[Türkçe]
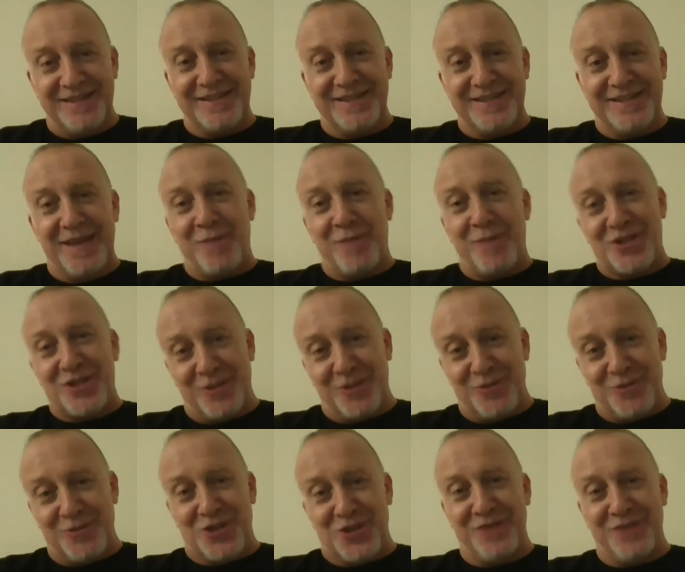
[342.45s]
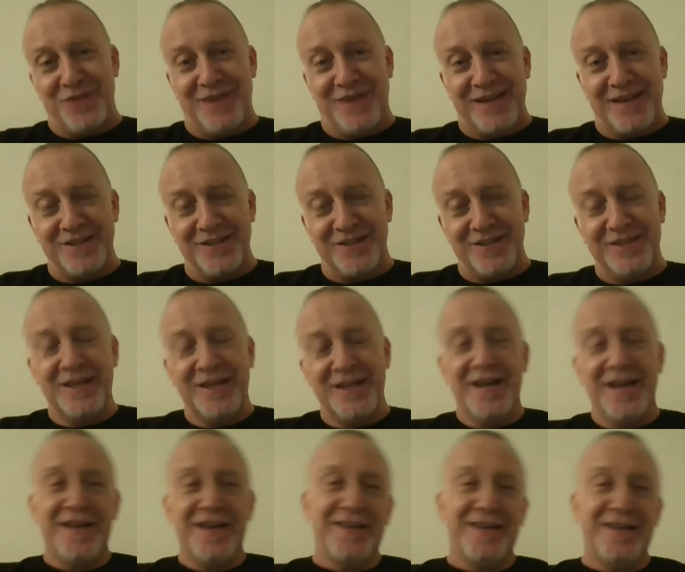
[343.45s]
ne başka bir şeyi vardı.
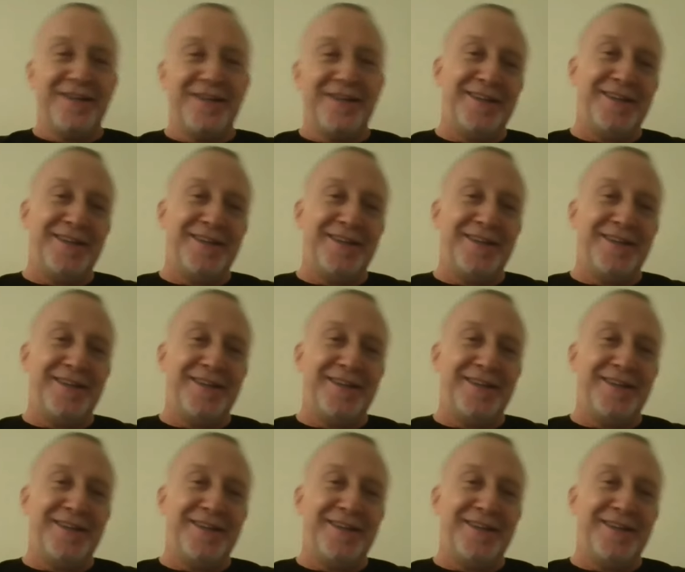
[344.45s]
E,